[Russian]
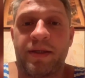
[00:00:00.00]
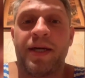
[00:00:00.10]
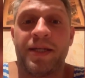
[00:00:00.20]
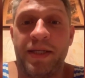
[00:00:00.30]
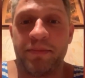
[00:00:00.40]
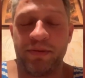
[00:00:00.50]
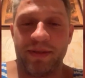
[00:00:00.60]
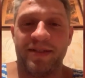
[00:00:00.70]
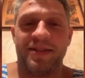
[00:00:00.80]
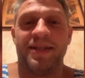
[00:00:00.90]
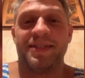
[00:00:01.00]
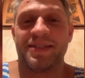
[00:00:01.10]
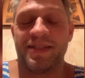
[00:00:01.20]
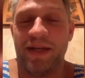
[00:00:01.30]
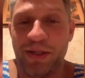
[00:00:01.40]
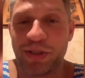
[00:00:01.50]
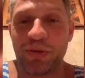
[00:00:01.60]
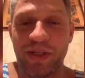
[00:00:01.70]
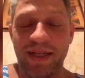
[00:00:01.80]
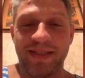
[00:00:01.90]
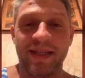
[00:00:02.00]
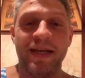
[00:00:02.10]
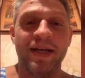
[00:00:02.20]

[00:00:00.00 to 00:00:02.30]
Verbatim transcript: каким? Я не знаю. Что есть?